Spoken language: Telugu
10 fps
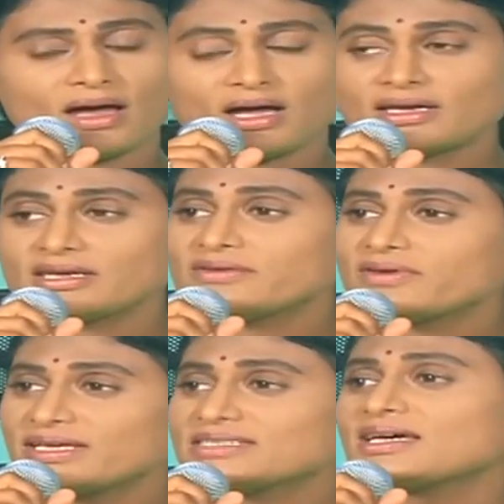ఆఖరికి
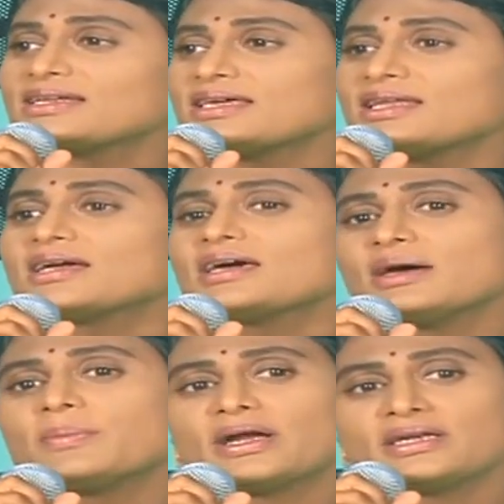వైఎస్ఆర్ తెలంగాణ
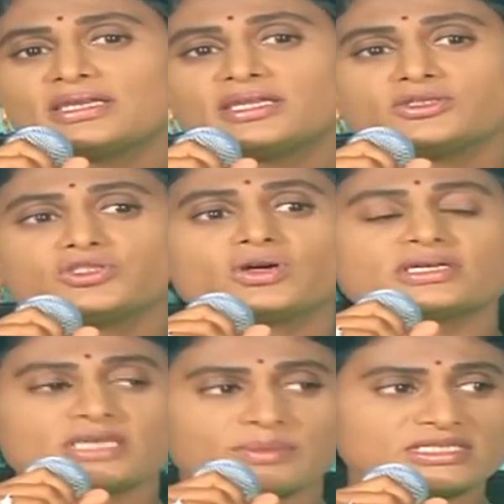పార్టీ
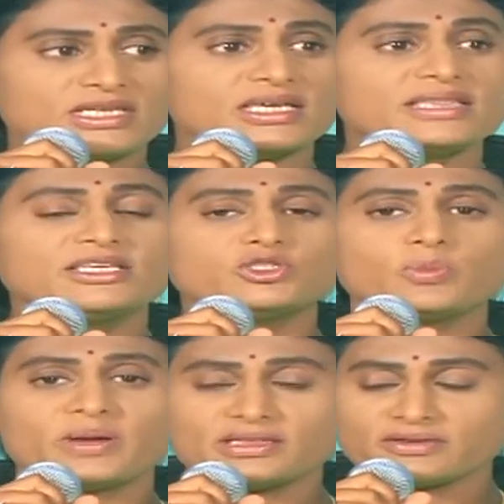నిరుద్యోగ సమస్య ఎత్తి
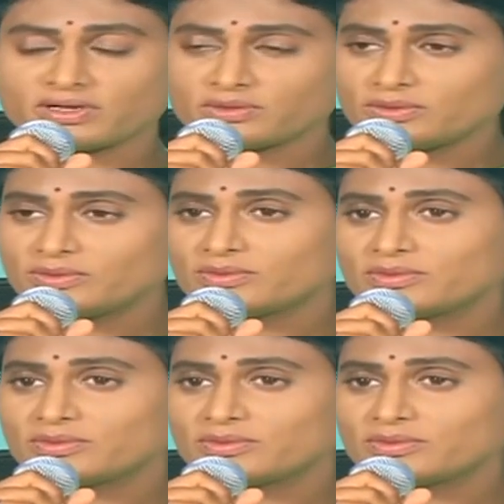చూపేంత వరకు